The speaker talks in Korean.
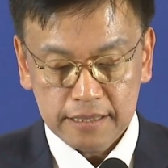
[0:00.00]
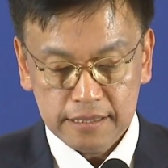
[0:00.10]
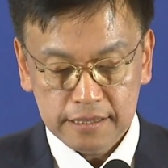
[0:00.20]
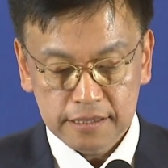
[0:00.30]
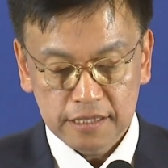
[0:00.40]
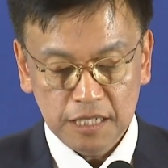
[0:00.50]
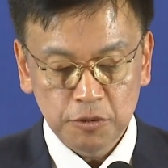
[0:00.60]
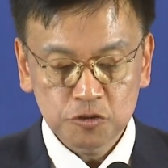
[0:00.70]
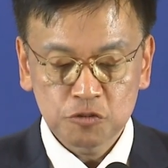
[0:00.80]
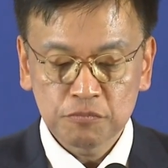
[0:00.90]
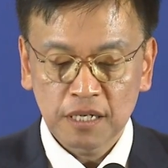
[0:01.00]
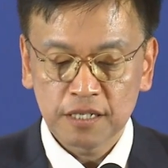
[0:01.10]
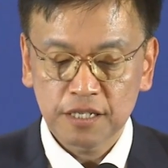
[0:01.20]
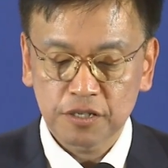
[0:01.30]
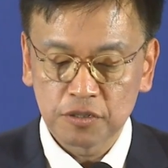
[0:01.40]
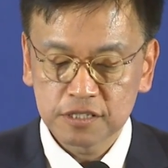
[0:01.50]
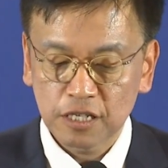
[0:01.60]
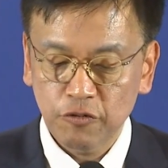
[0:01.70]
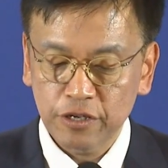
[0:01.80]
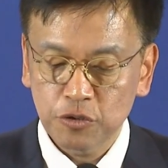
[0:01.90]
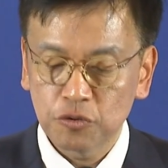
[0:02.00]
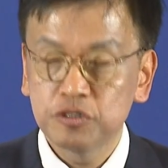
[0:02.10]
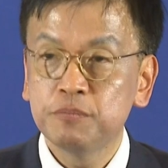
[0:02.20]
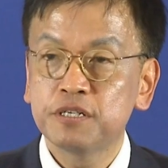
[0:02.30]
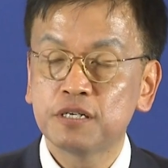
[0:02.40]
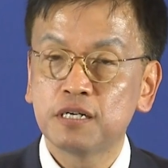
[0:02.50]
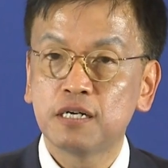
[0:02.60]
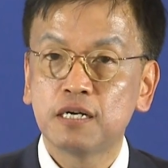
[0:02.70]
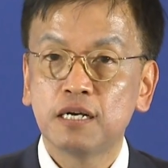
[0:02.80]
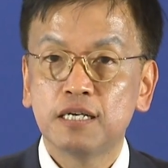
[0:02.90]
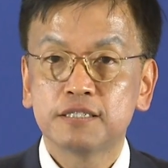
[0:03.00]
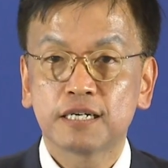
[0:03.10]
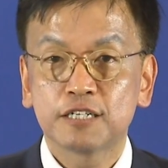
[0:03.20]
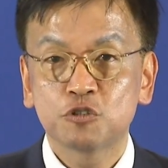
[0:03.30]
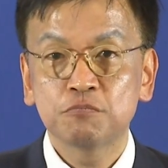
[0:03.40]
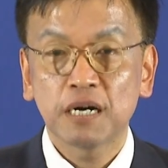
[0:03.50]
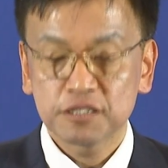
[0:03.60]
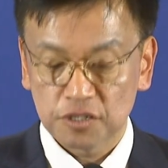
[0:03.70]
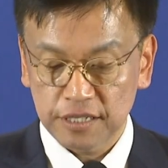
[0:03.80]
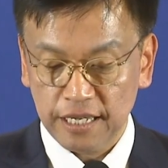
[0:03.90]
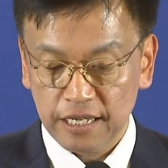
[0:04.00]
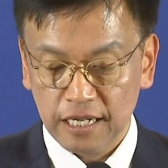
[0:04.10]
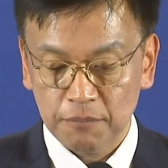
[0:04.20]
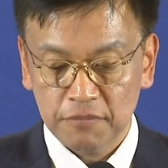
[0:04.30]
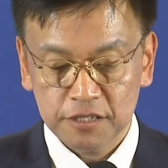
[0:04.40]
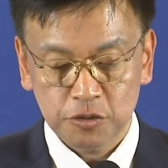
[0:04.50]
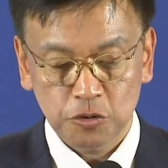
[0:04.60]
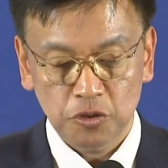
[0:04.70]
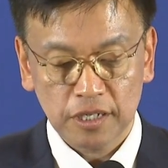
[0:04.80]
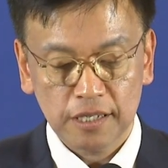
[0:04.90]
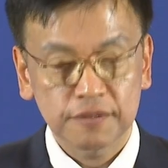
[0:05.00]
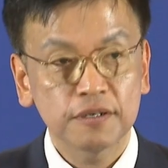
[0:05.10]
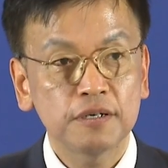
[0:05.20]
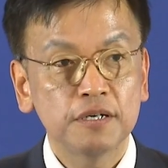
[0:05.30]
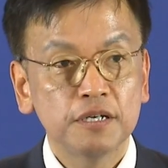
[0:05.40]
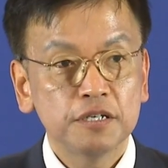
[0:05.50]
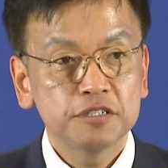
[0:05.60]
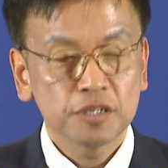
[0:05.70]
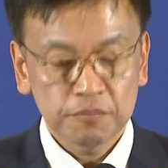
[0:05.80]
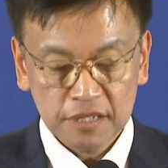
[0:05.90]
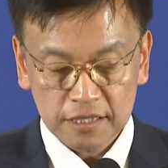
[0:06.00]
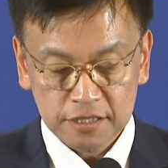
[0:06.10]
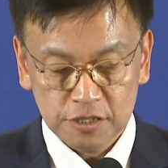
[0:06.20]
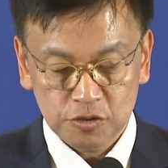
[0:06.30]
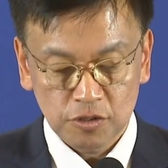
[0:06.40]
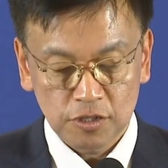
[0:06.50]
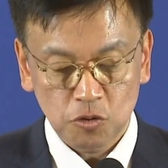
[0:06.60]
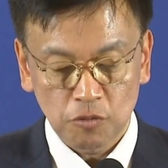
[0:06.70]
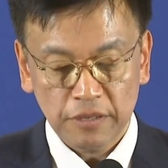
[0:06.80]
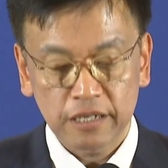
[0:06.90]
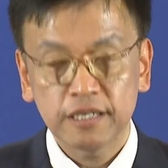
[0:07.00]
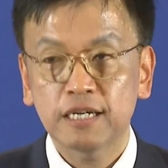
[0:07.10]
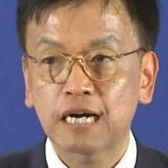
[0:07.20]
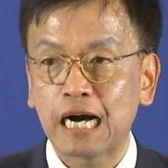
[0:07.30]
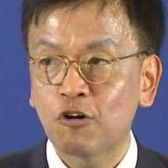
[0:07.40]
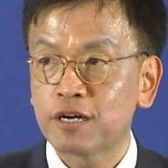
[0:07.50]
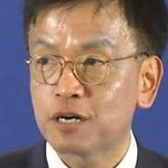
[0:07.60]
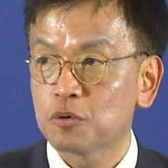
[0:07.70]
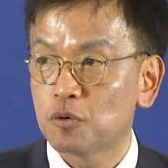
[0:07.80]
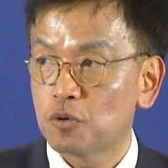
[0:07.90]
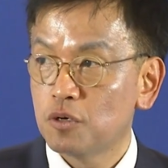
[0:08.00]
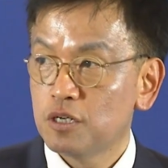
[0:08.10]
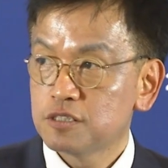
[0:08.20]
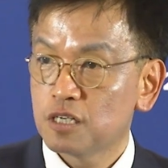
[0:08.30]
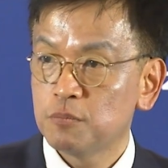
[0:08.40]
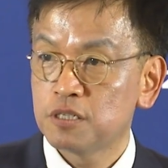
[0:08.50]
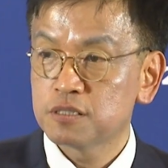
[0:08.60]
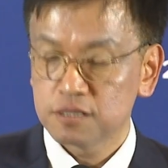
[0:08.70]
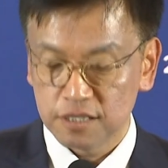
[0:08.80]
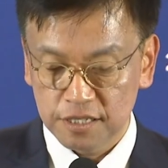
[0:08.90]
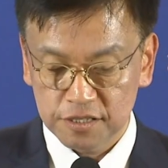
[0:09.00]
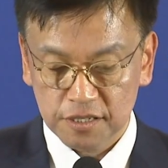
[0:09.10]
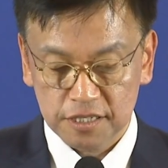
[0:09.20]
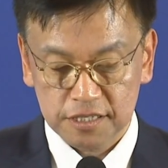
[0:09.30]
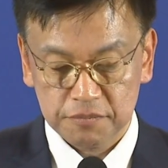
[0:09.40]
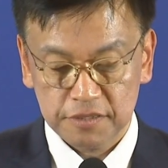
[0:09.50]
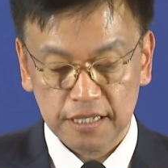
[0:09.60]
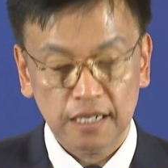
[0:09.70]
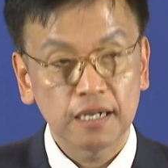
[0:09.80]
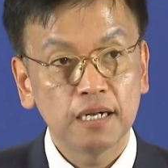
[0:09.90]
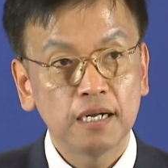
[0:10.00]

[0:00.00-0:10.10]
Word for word: 그 이번 순방의 경제 외교 의미를 제가 순방 전에 한마디로 요약해서 첨단 기술 동맹의 강화라고 설명드린 적이 있습니다.